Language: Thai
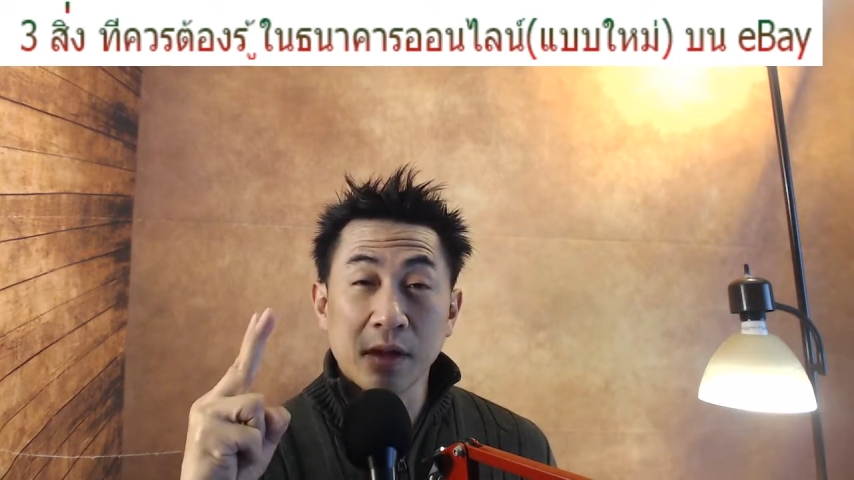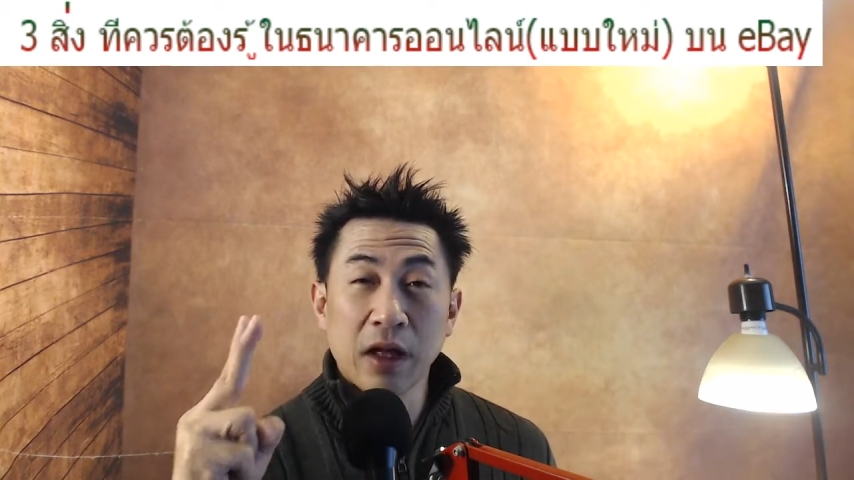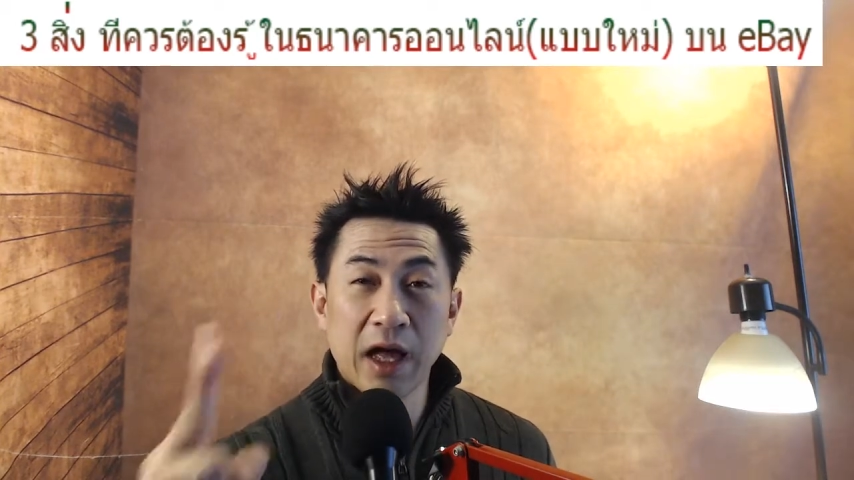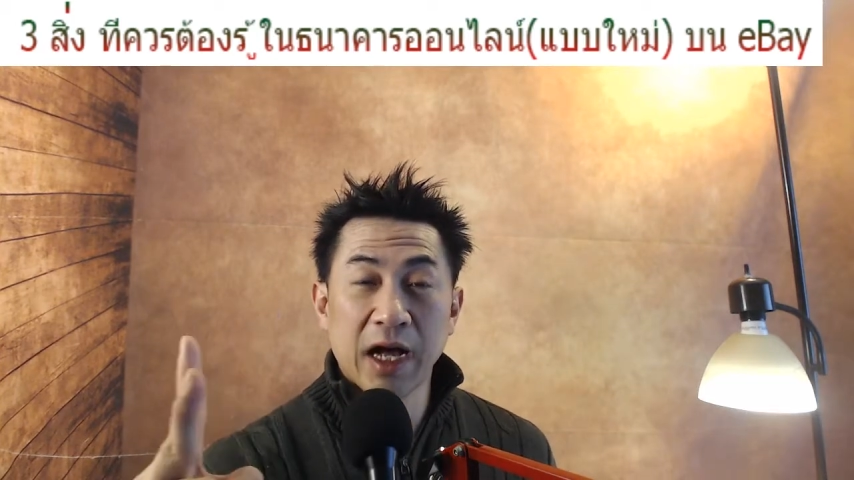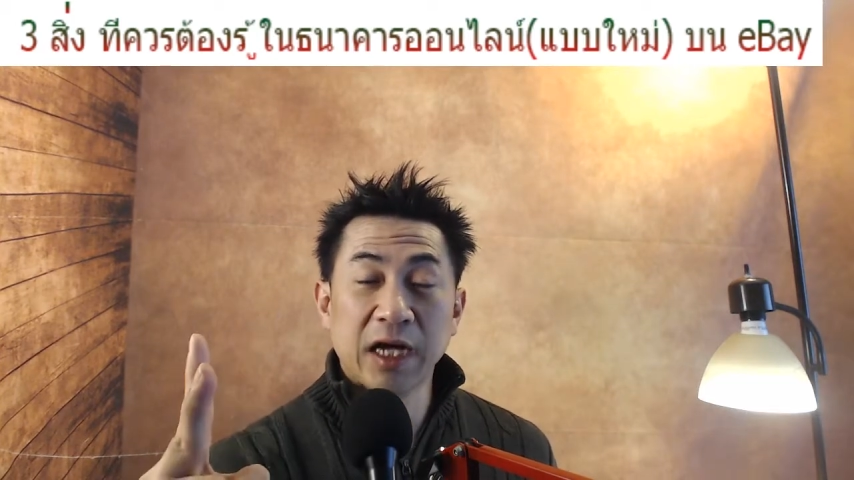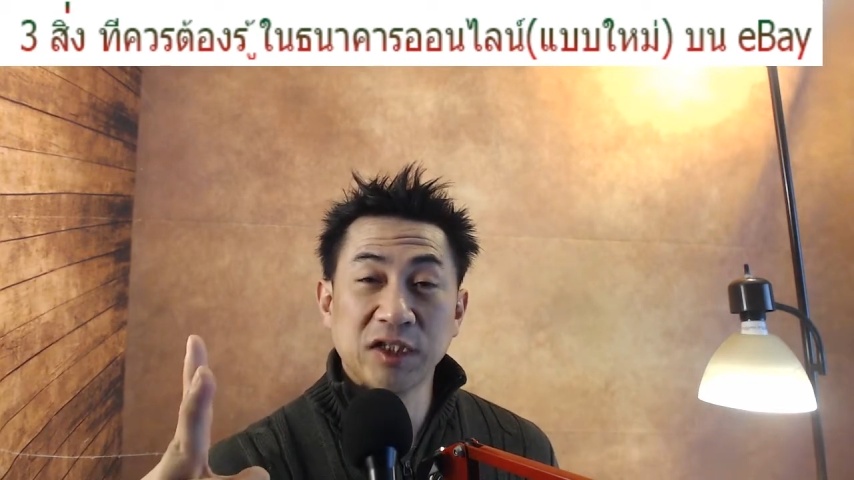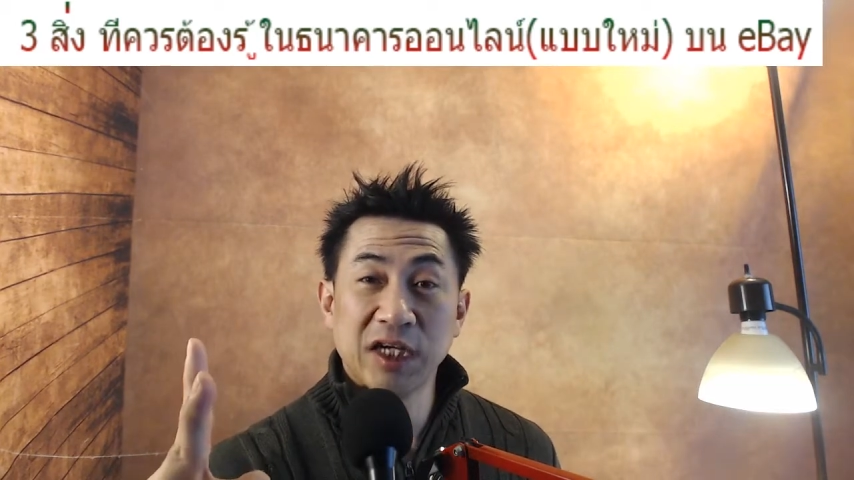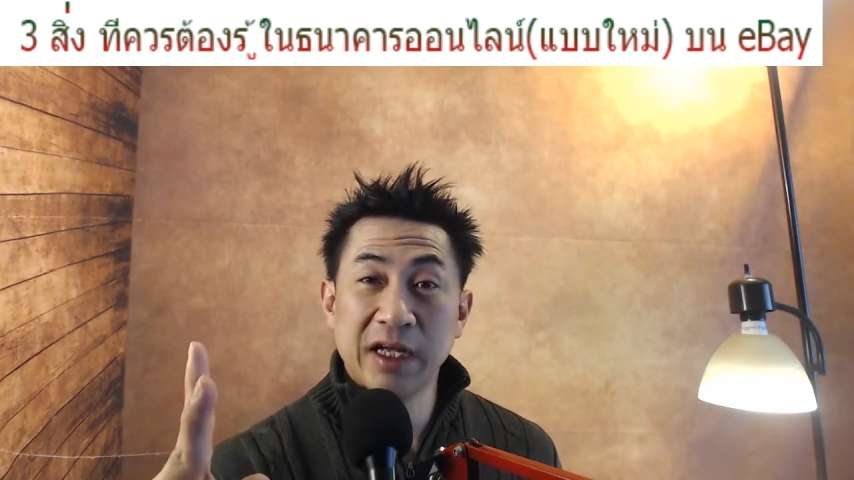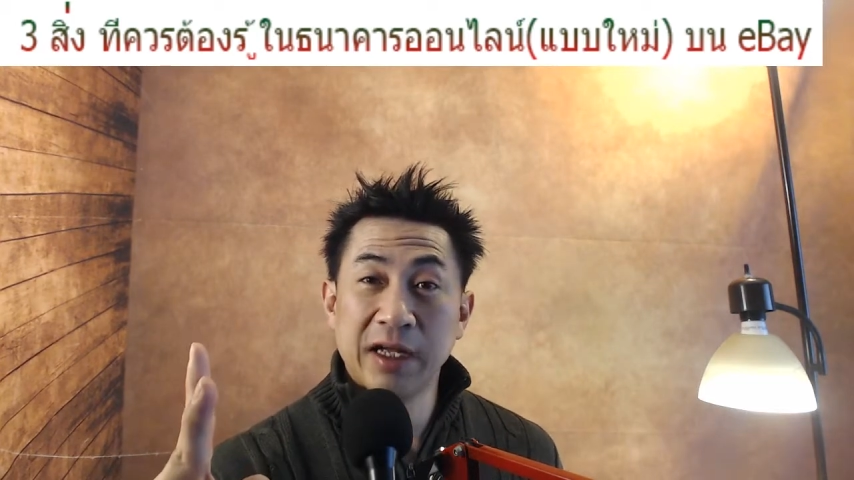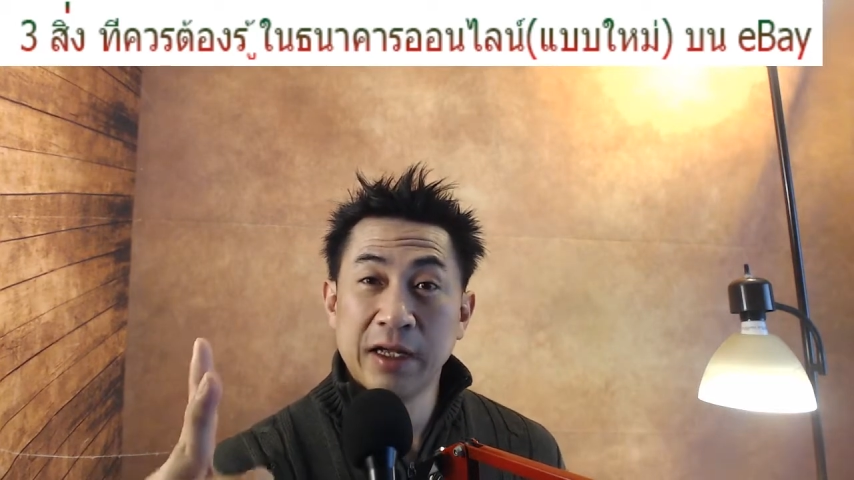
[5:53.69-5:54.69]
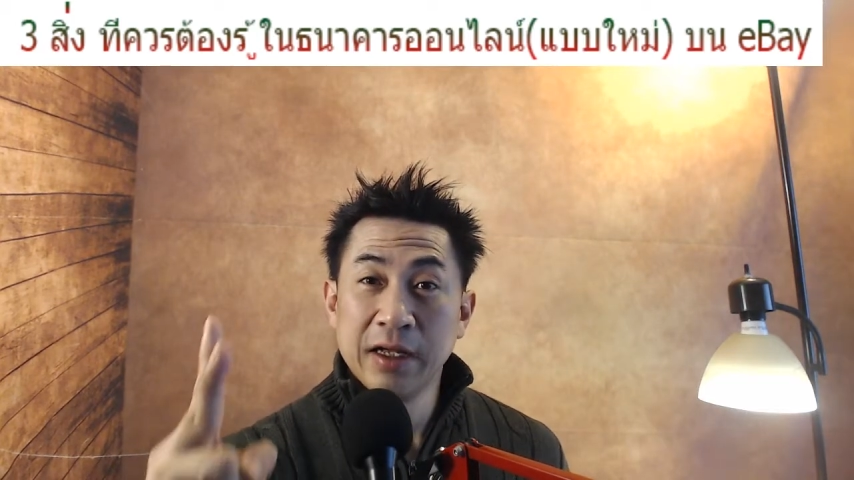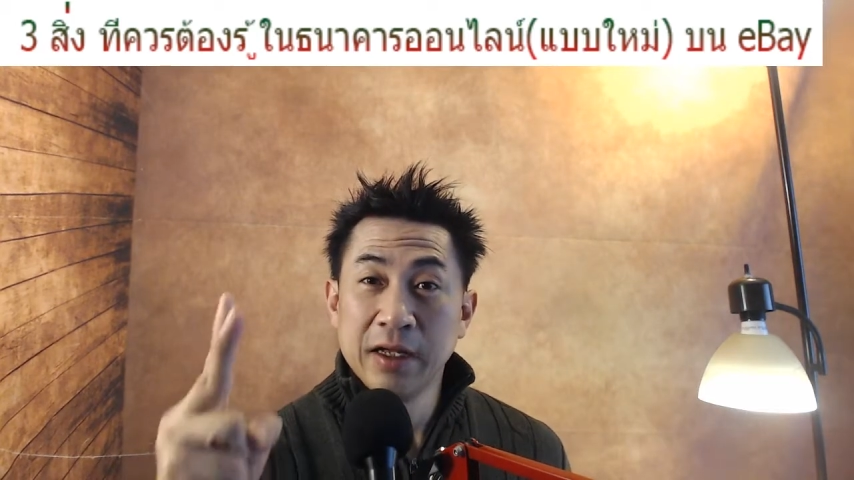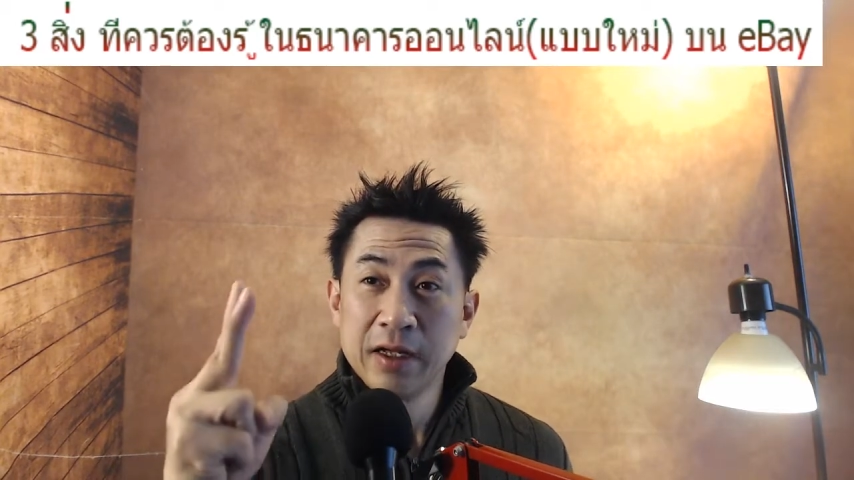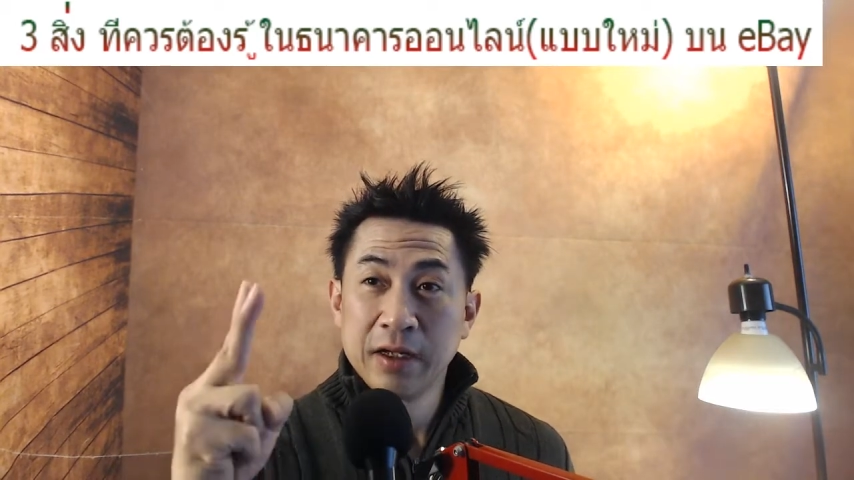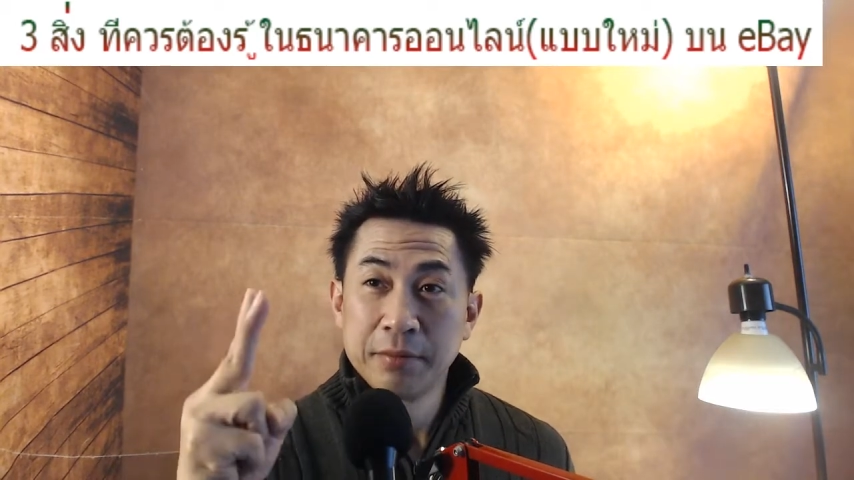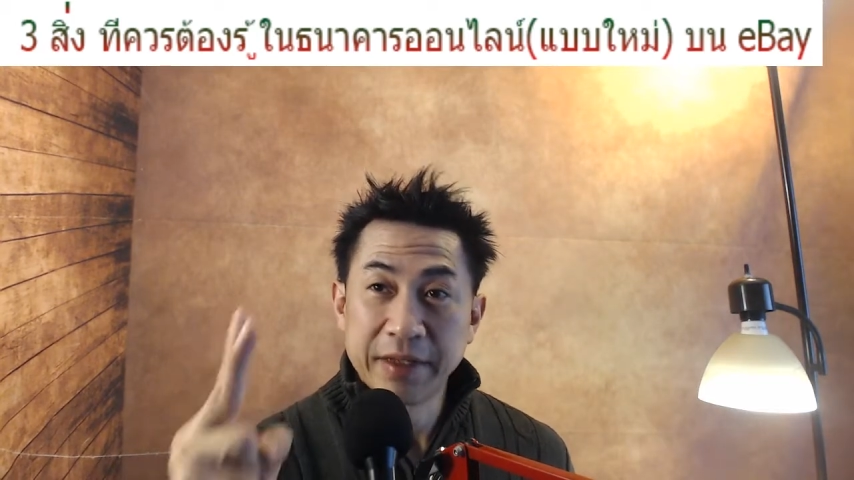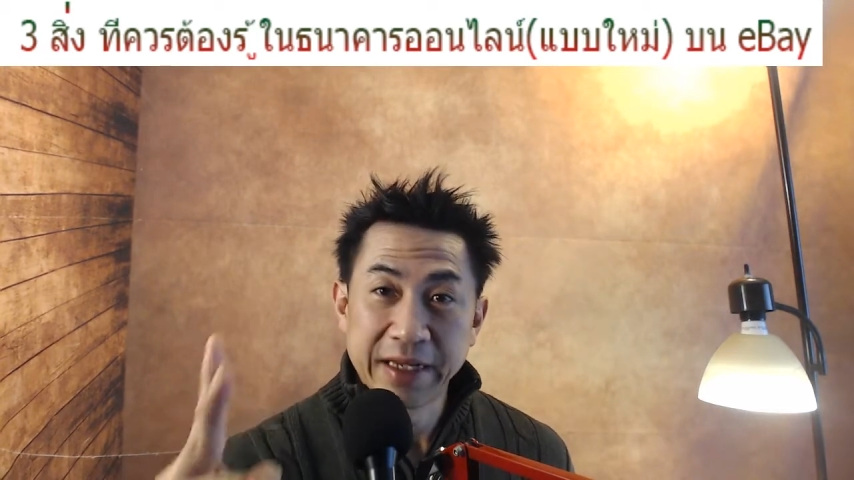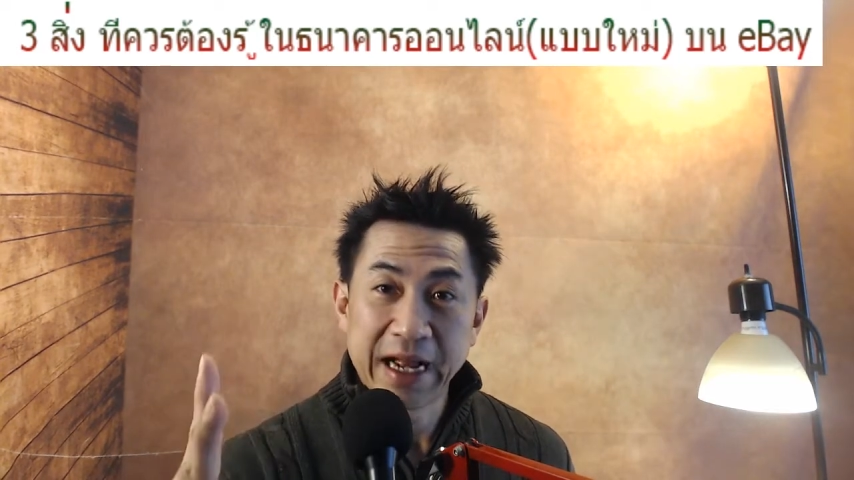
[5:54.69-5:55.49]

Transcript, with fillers: อเขาจะมี